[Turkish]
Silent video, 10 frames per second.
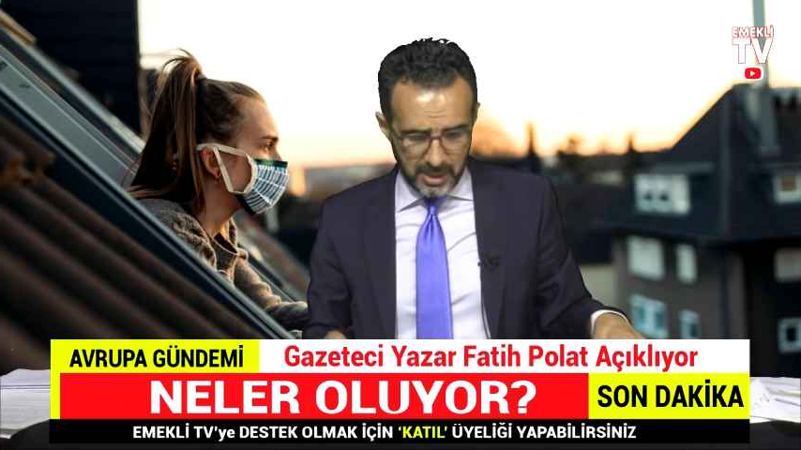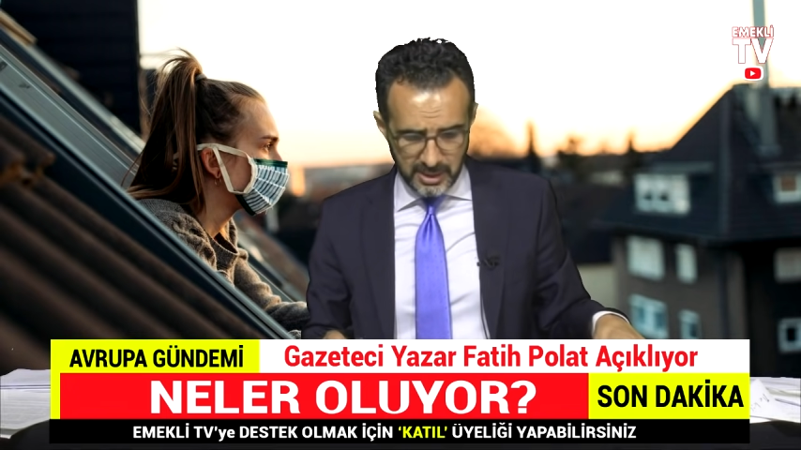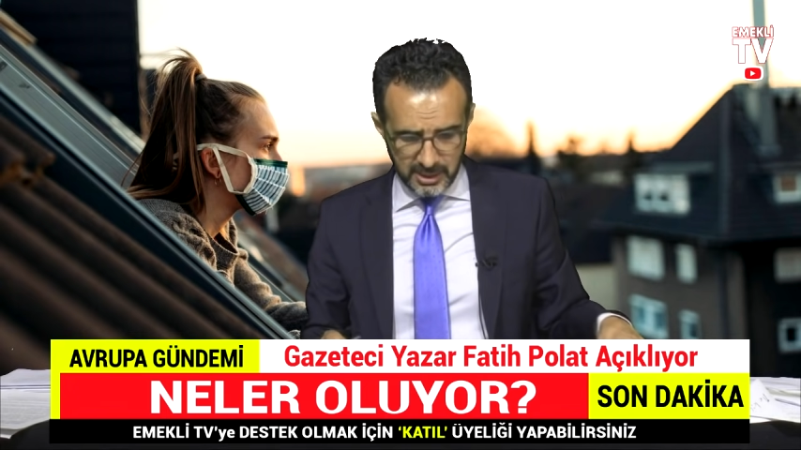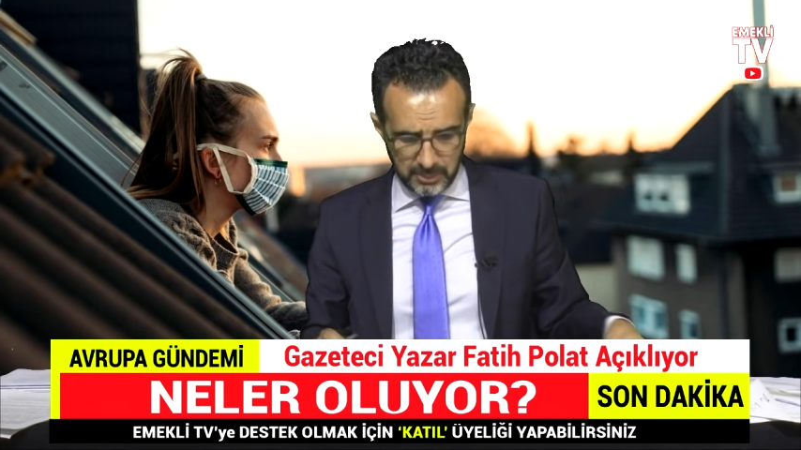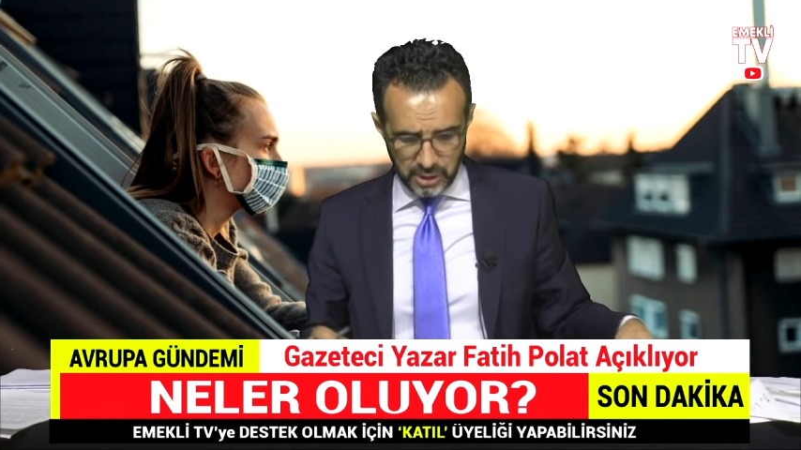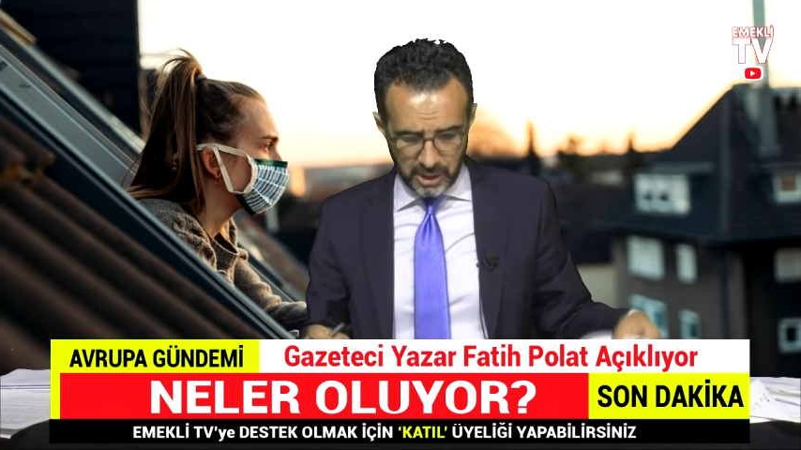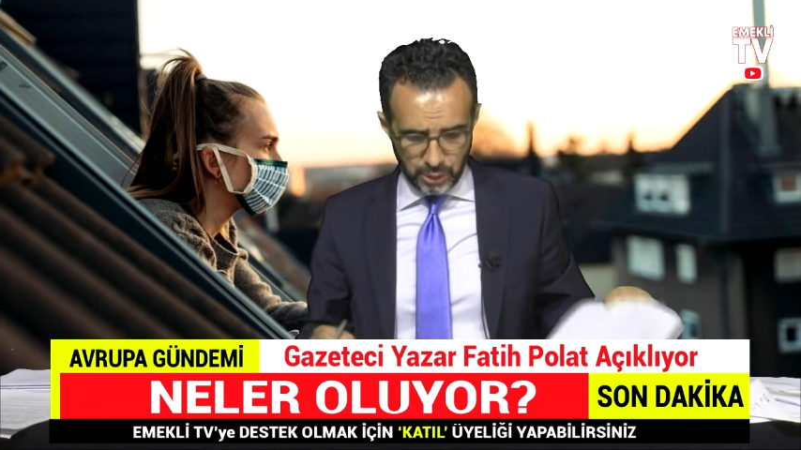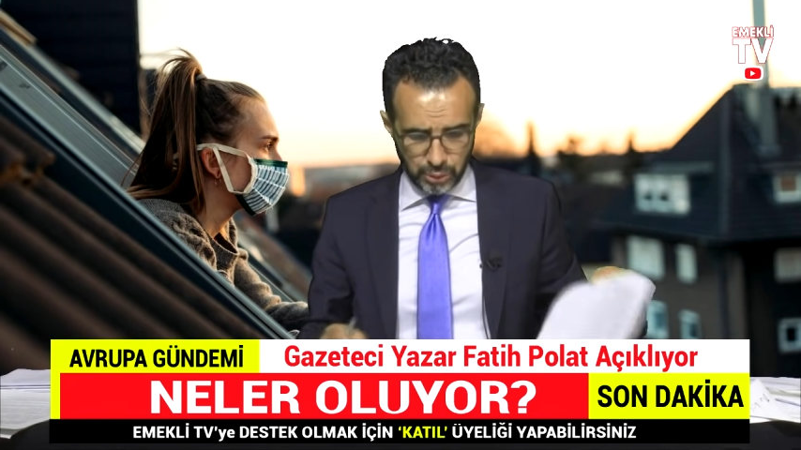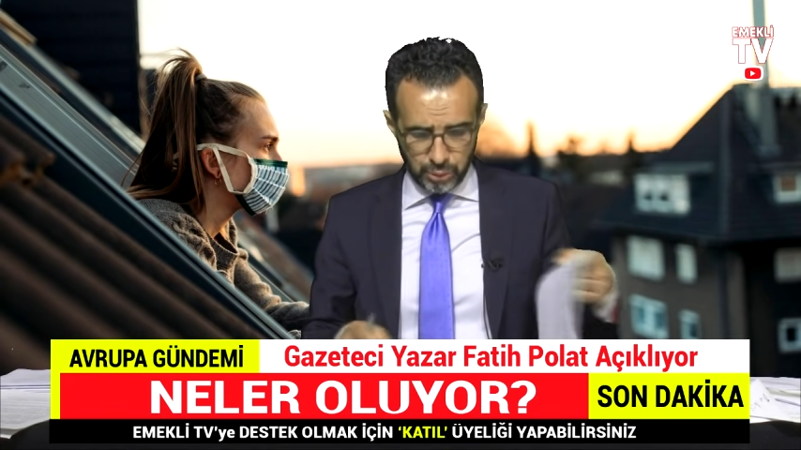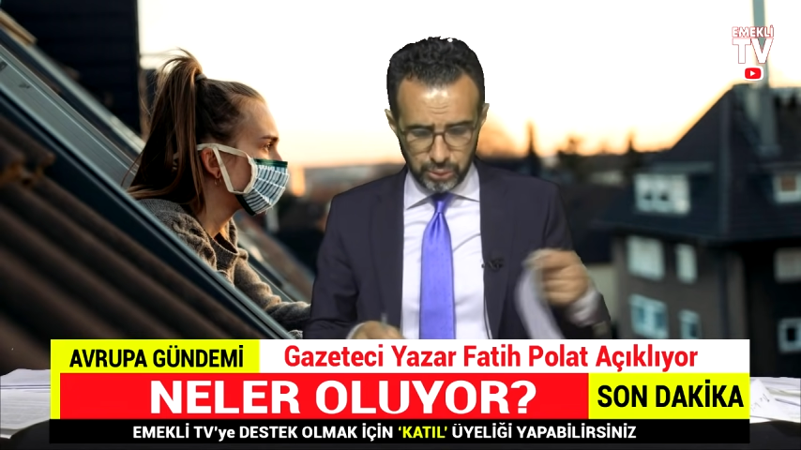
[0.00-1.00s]
bahsetmişken
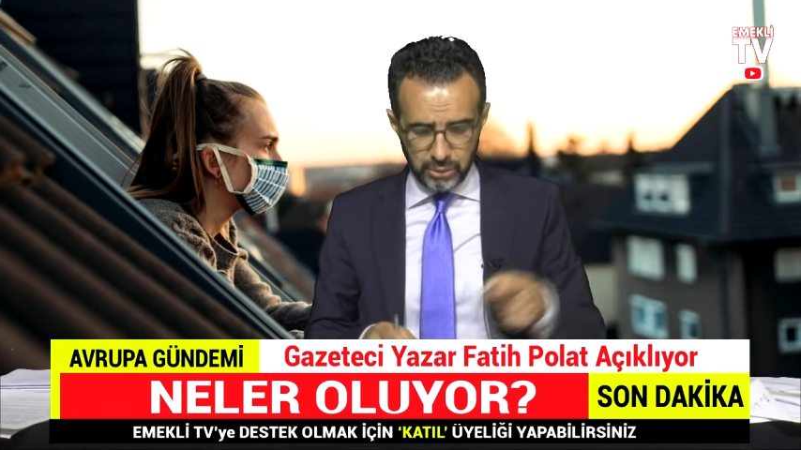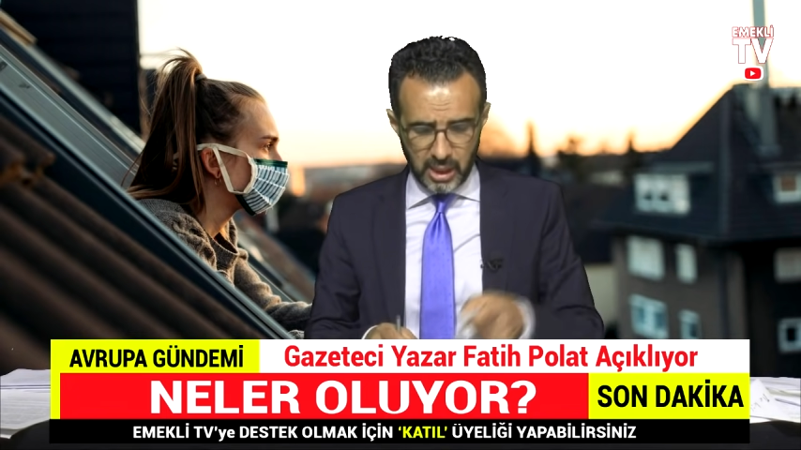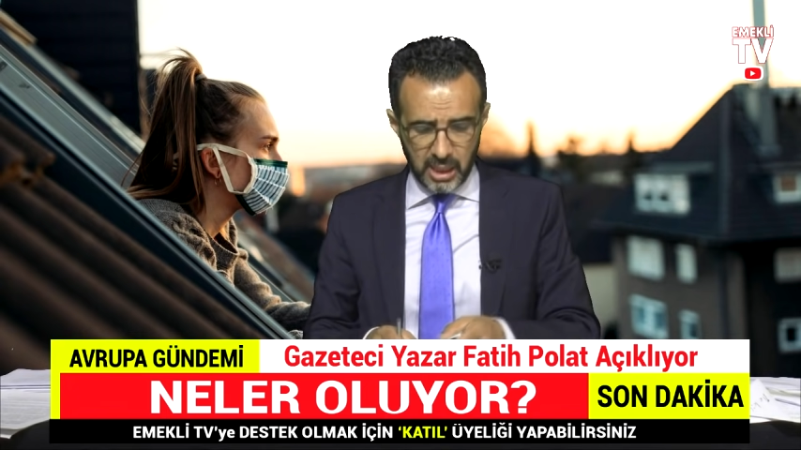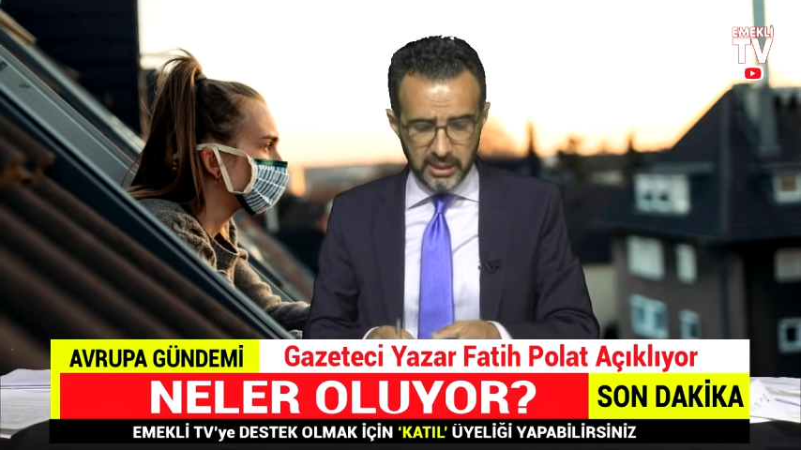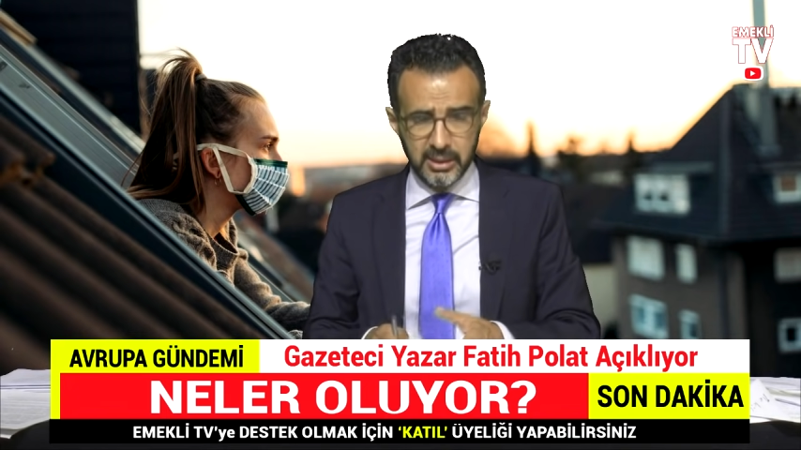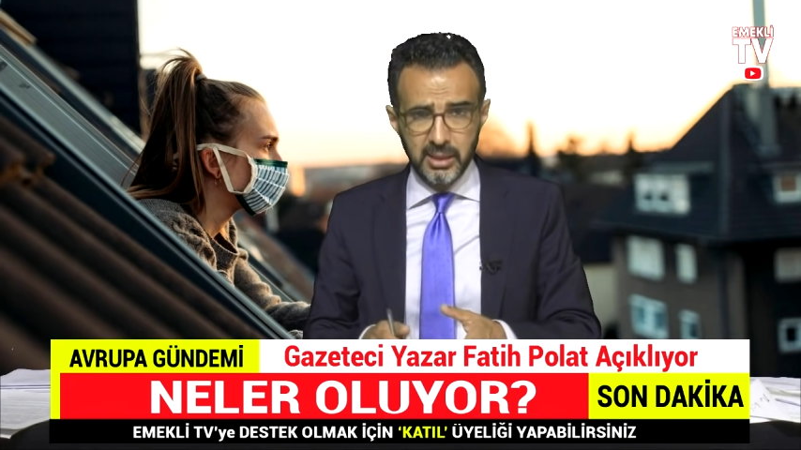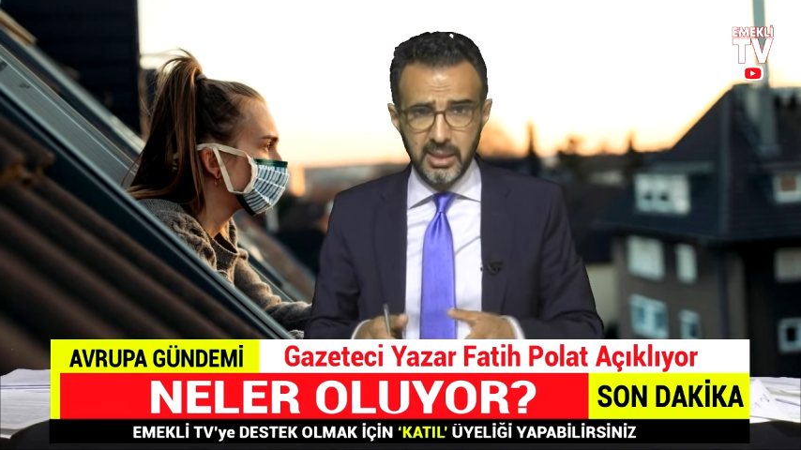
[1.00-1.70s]
şu konuda altını